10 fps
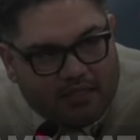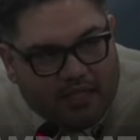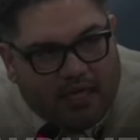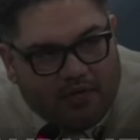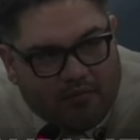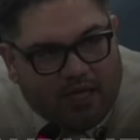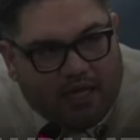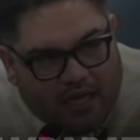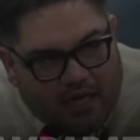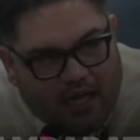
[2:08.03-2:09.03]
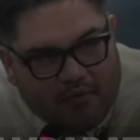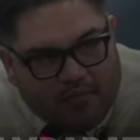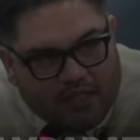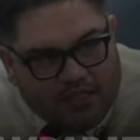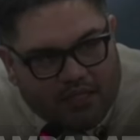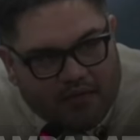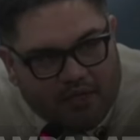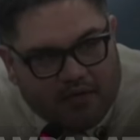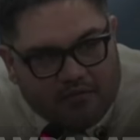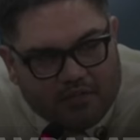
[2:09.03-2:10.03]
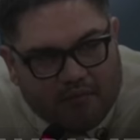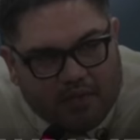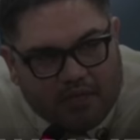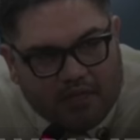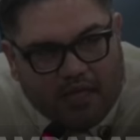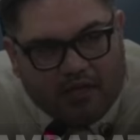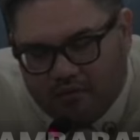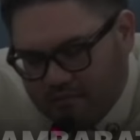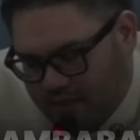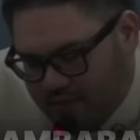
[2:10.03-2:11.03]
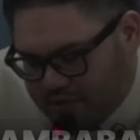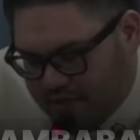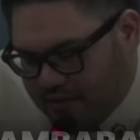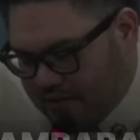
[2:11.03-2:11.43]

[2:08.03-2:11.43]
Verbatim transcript: Saka yung mga nakaraang nga pong budget ang pinag-uusapan. Thank you, Madam Chair.